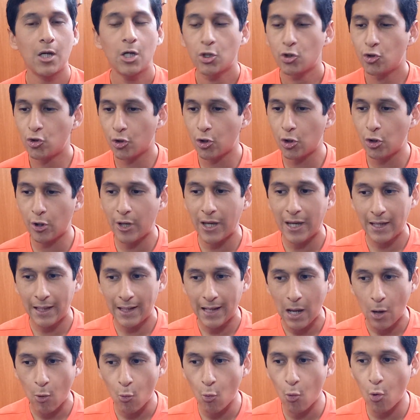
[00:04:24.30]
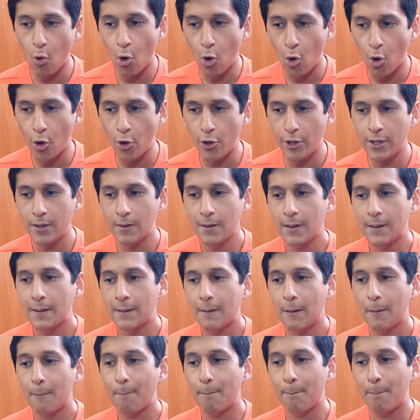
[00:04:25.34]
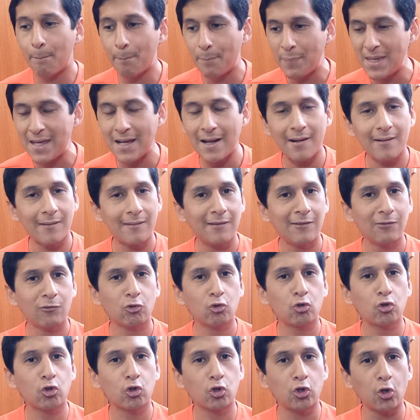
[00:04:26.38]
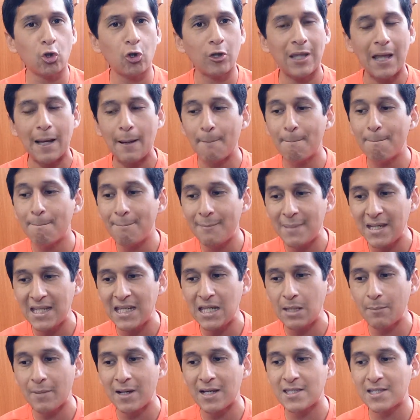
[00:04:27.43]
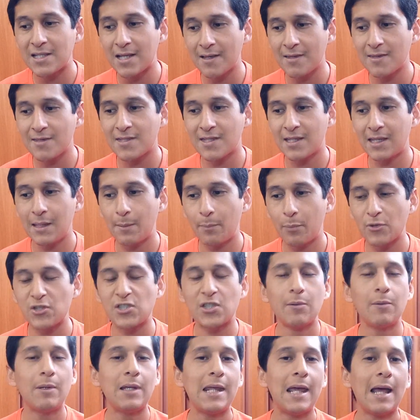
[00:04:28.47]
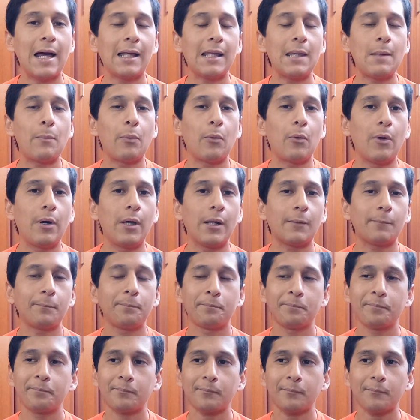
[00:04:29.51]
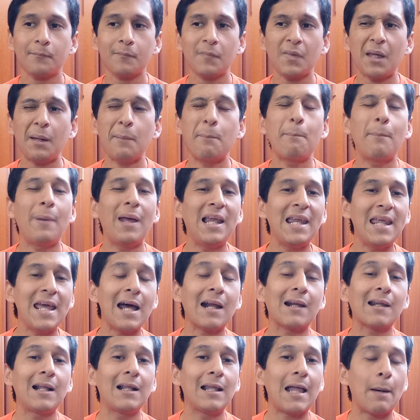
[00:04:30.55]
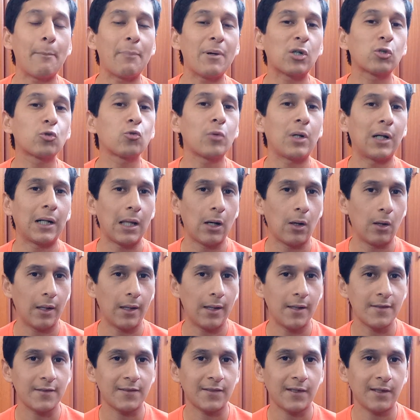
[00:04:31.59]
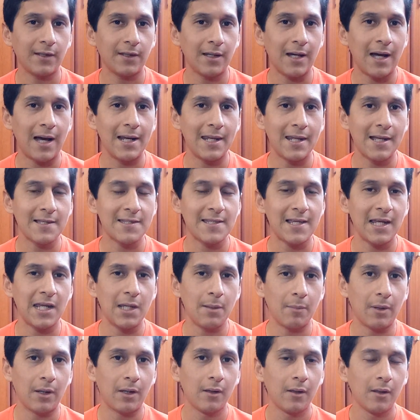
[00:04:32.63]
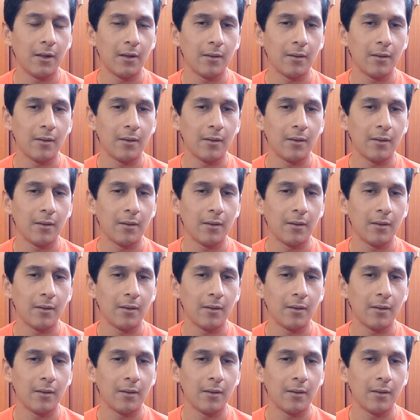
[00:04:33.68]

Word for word: Yo creo que la U hoy pierde toda mínima chance de posibilidad de poder pelearle la apertura a, este, Alianza Lima.